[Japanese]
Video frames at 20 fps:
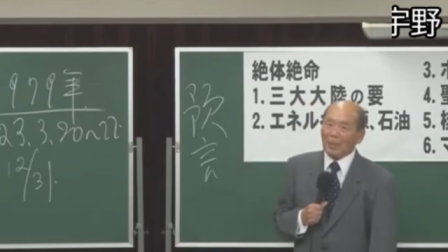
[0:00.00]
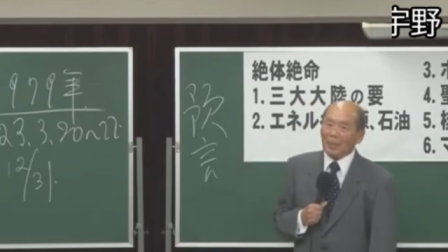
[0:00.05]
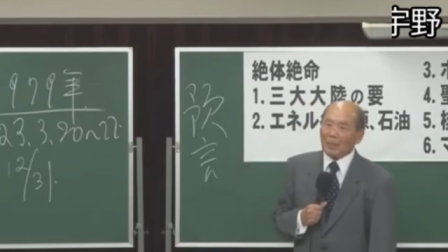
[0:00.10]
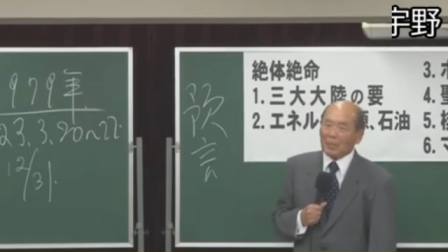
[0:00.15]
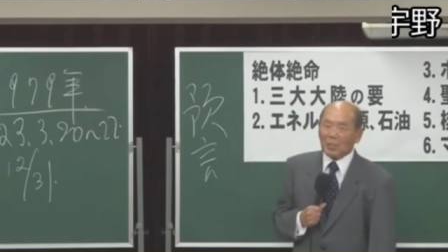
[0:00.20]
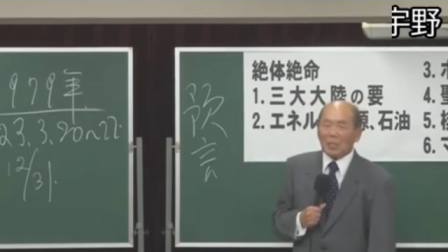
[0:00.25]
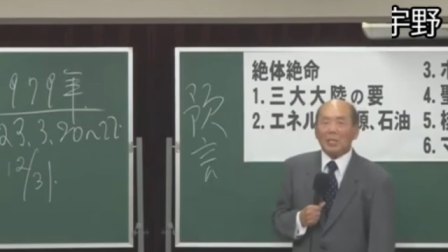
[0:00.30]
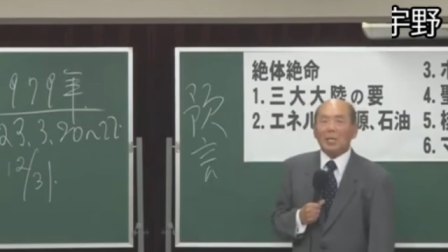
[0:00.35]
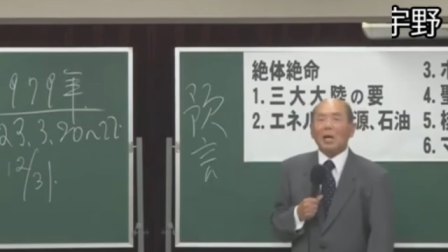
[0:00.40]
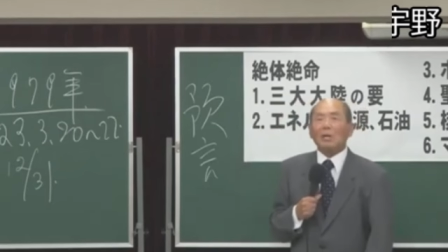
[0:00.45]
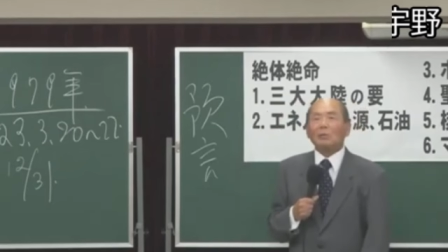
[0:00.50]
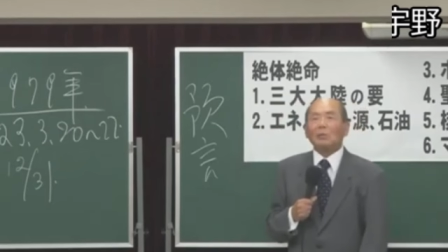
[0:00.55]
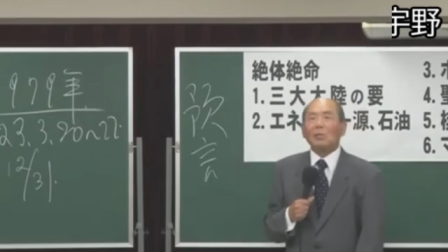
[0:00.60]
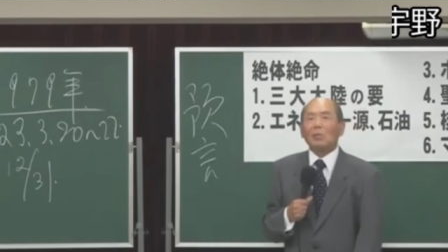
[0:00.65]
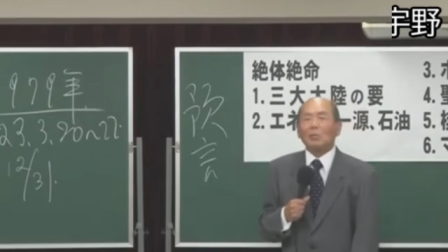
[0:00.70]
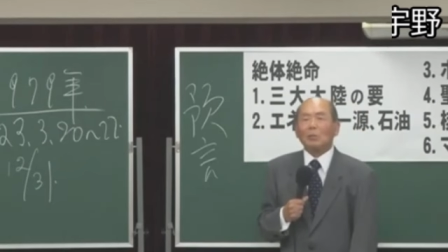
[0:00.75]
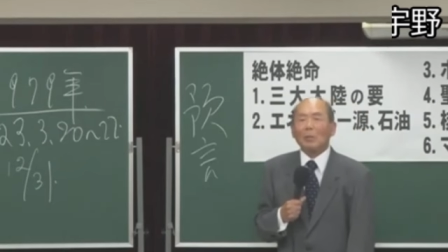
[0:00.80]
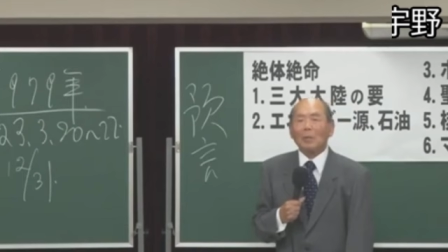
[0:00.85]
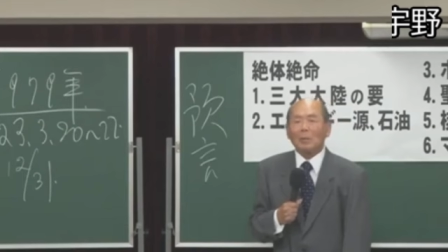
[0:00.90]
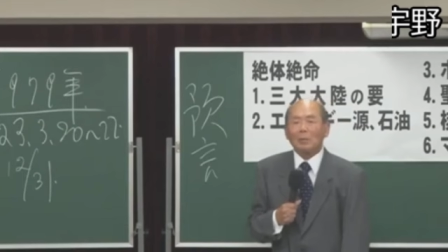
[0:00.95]
新約
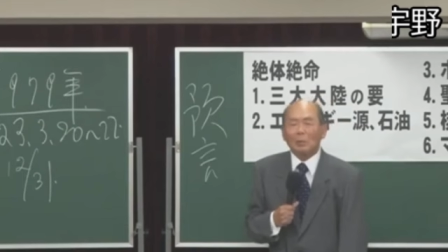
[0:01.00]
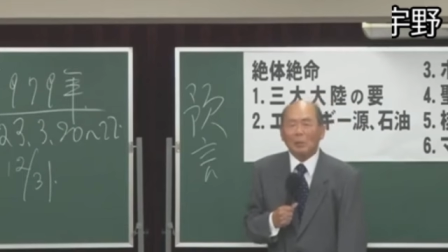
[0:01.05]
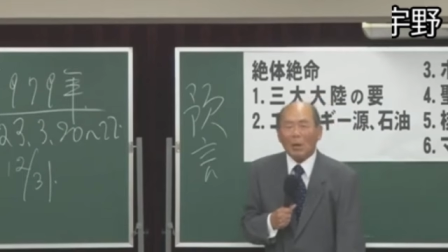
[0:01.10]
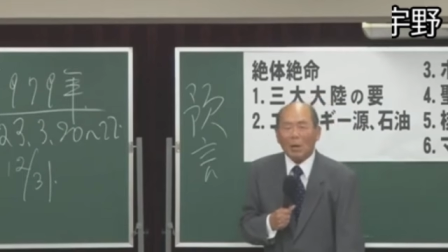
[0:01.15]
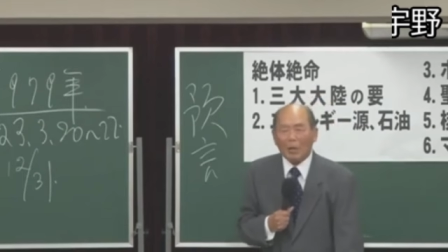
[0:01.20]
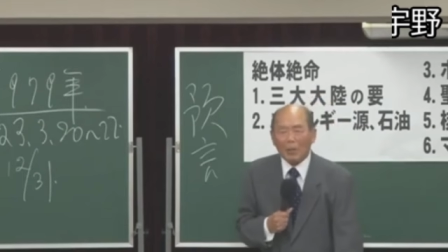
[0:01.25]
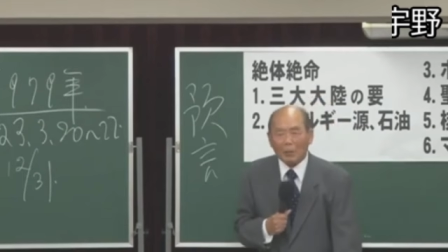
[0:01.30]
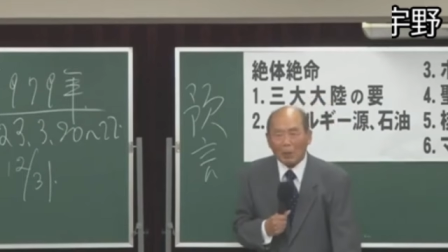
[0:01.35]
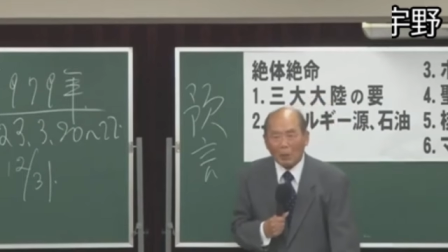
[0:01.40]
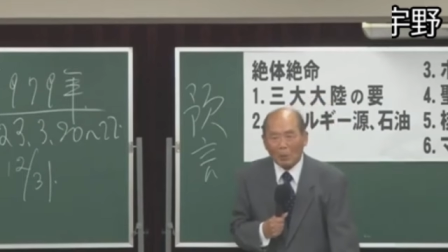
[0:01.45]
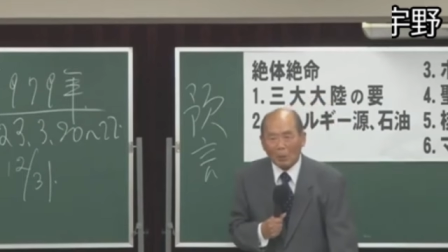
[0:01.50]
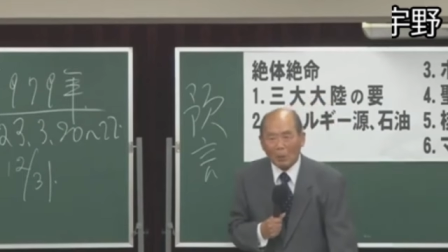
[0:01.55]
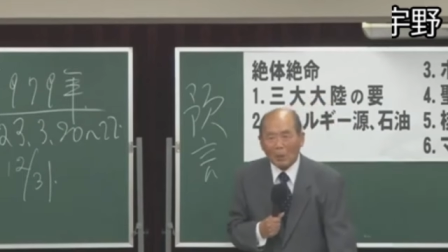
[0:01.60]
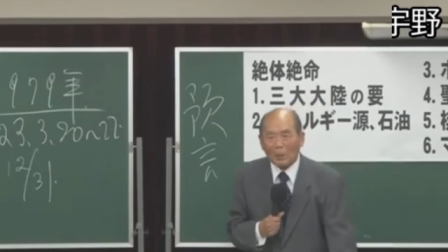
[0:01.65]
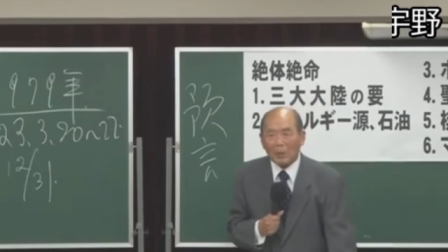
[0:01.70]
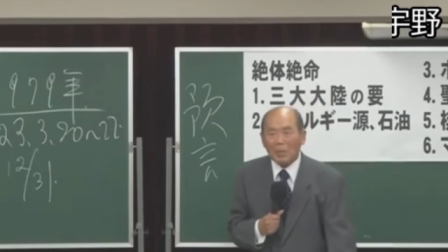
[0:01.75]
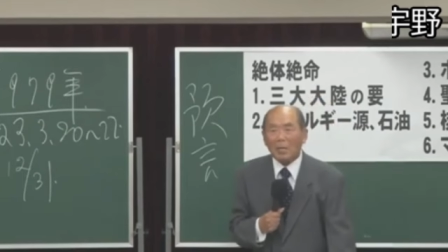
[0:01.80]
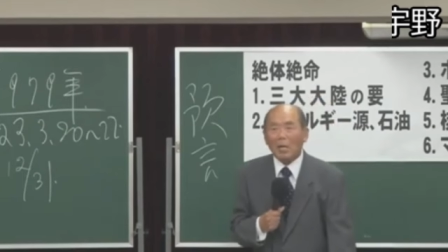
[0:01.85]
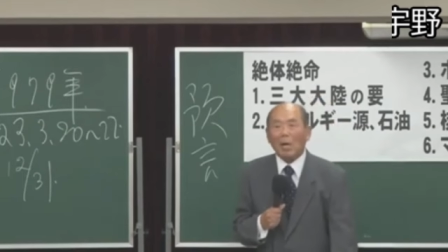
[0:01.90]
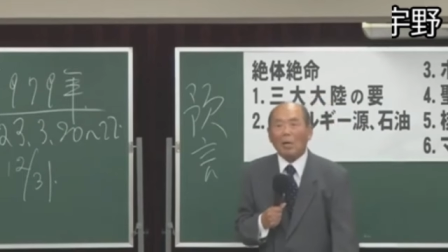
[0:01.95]
聖書はいつ書かれたのか
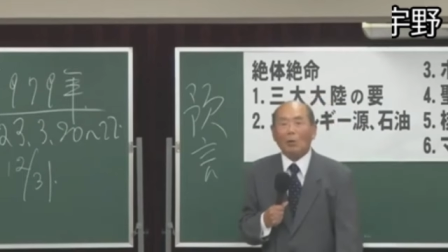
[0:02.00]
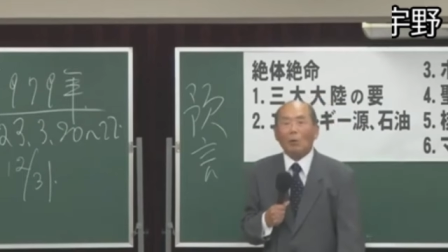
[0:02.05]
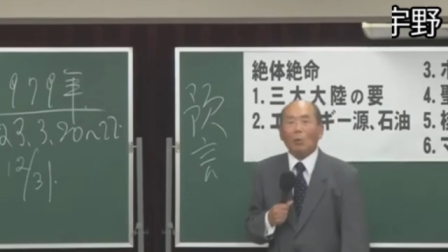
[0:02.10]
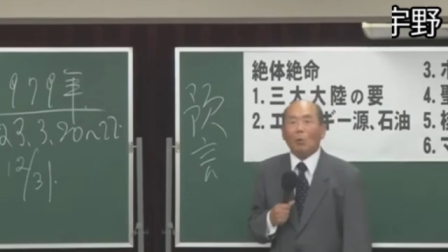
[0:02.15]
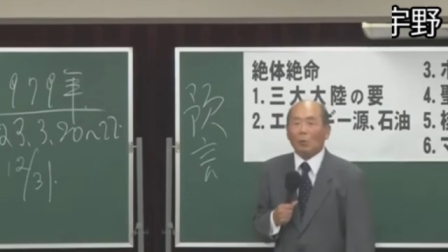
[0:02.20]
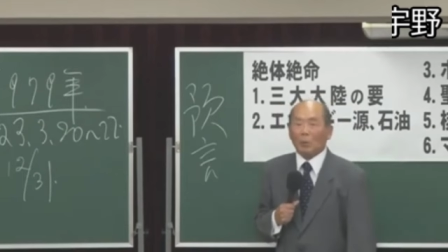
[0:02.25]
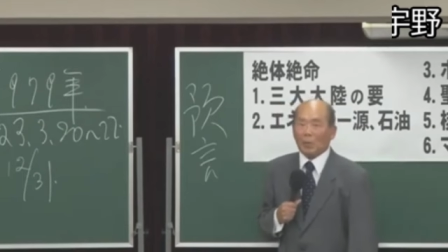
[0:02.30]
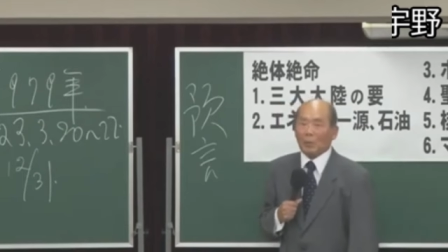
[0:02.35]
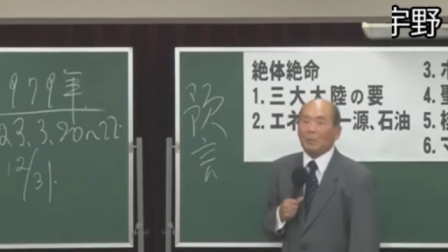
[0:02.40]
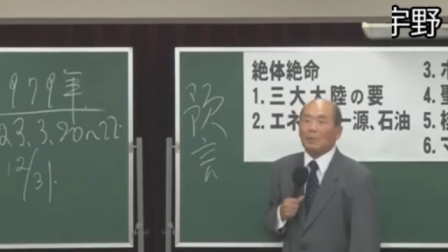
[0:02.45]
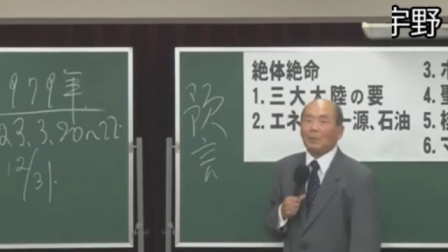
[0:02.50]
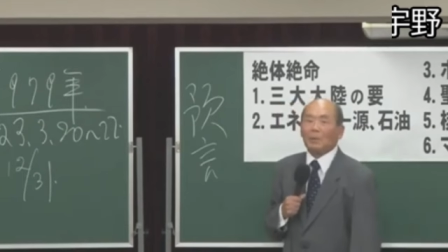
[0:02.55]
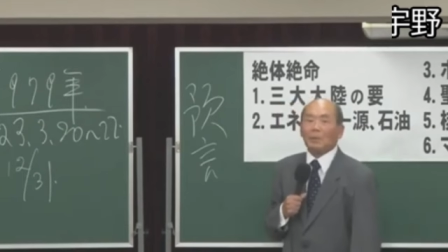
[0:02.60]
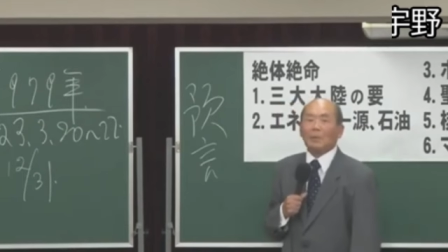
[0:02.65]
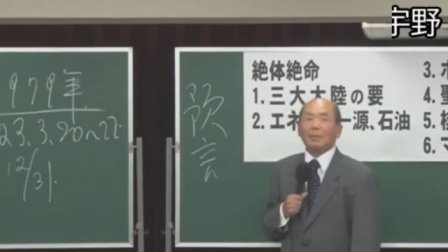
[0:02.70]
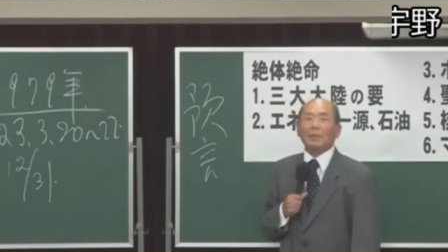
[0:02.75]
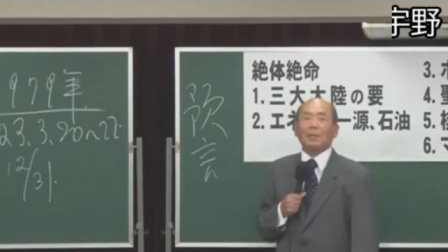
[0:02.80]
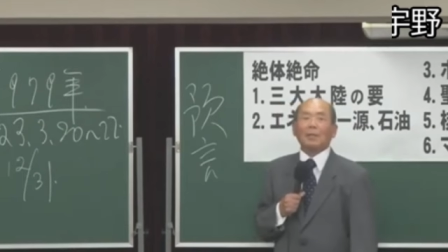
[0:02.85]
紀元5です